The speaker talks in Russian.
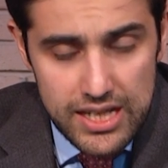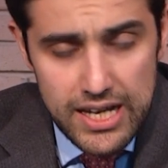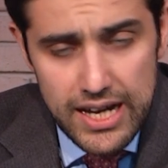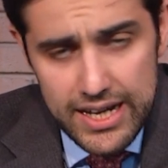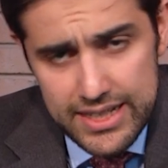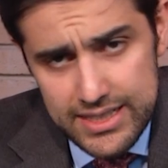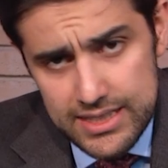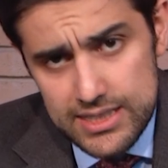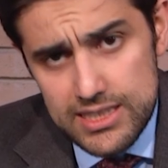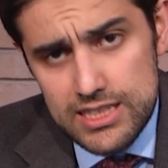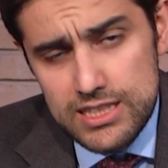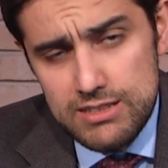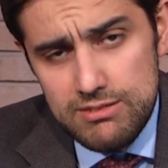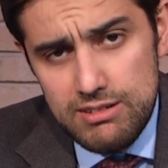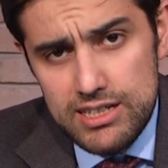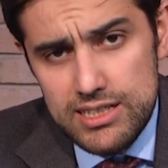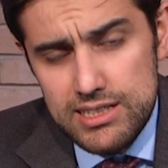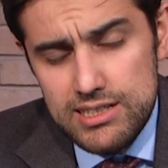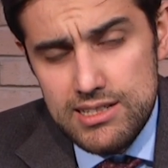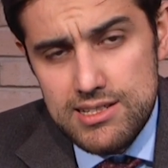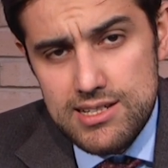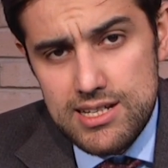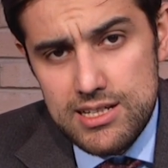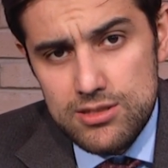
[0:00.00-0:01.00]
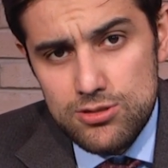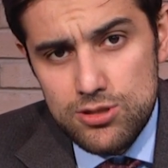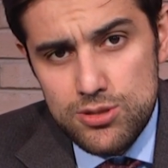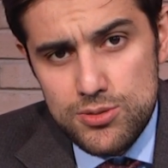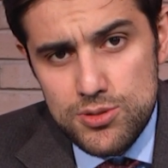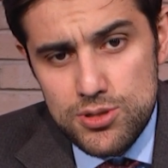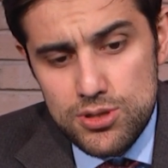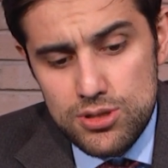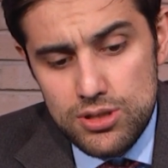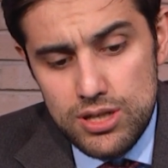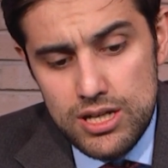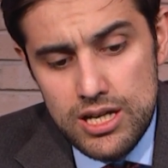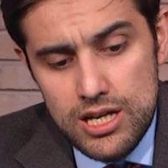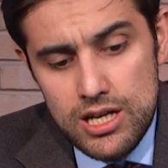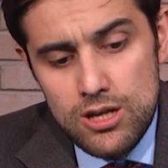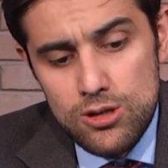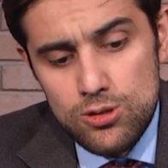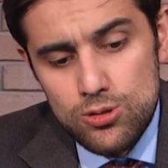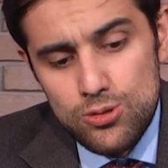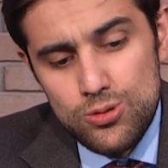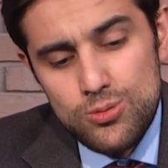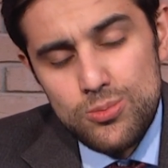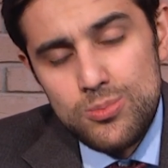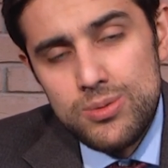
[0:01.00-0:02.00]
И они договорились о том, что
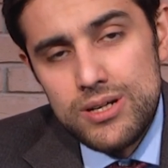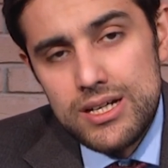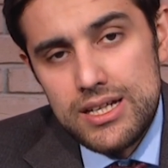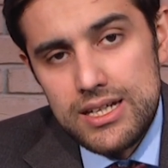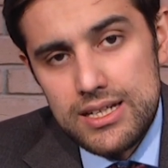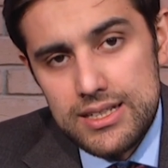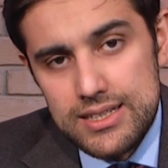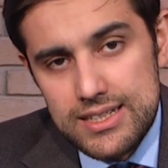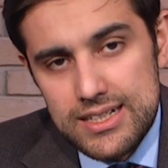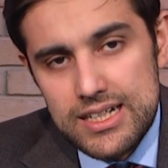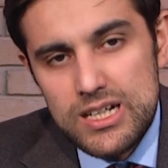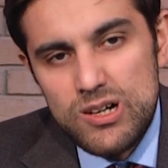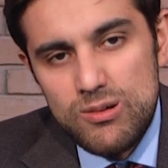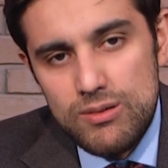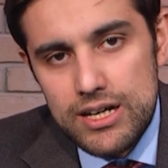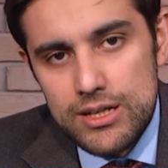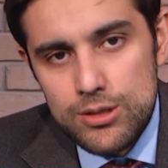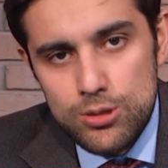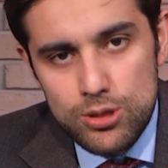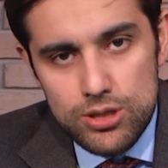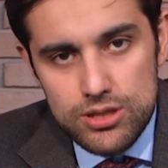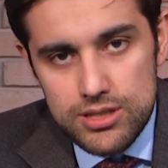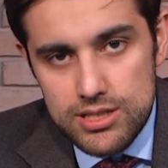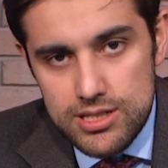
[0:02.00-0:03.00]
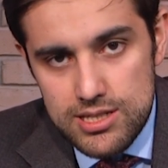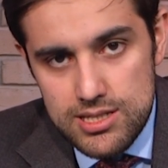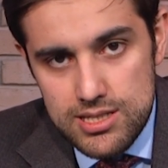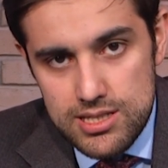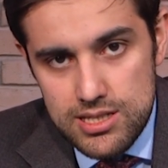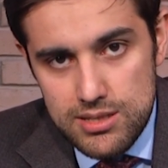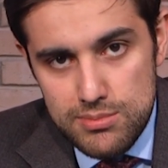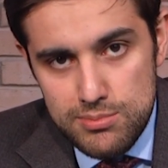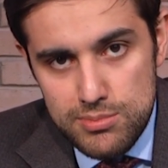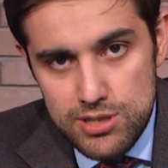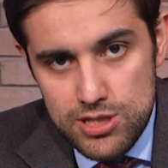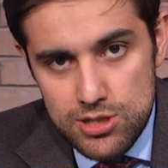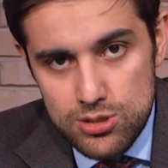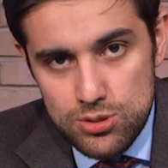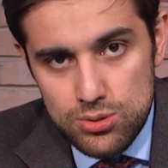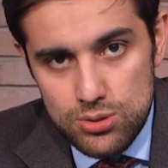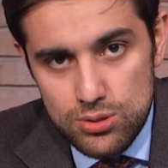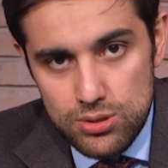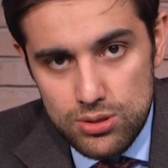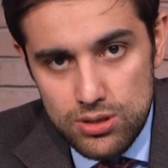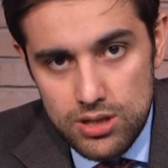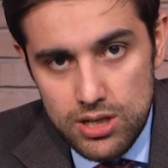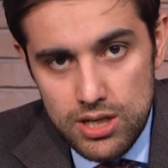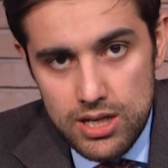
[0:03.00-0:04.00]
любые договоренности
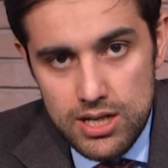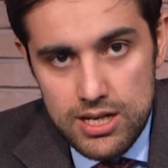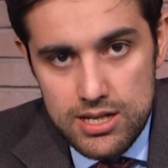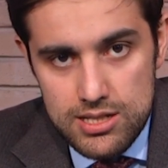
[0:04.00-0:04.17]
между